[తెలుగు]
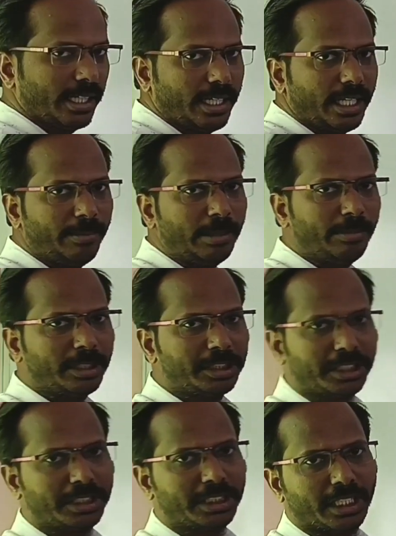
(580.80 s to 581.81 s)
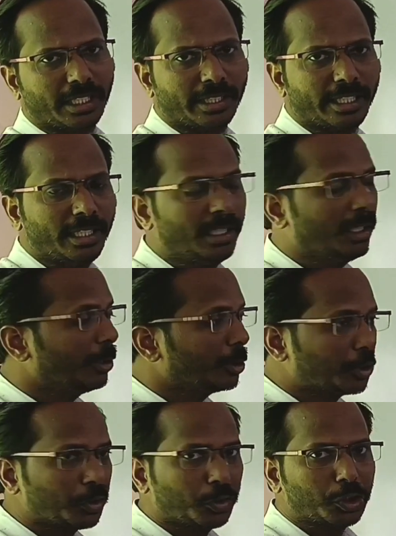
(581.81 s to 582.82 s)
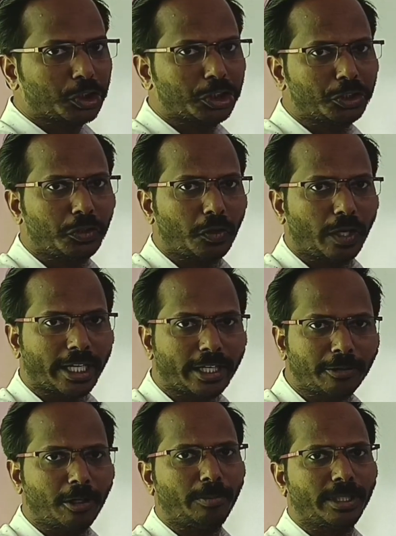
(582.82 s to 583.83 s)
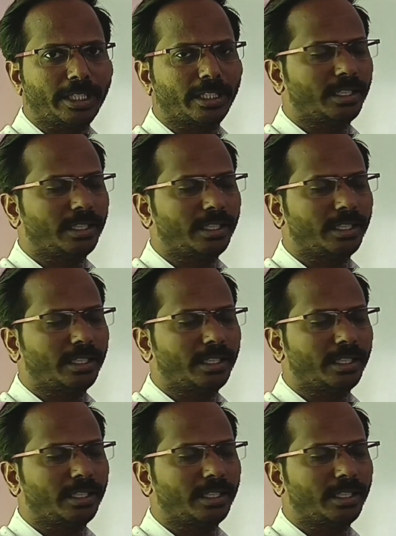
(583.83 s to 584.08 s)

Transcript: ఏమని మెన్షన్ చేశారంటే సోషియో ఎకనామిక్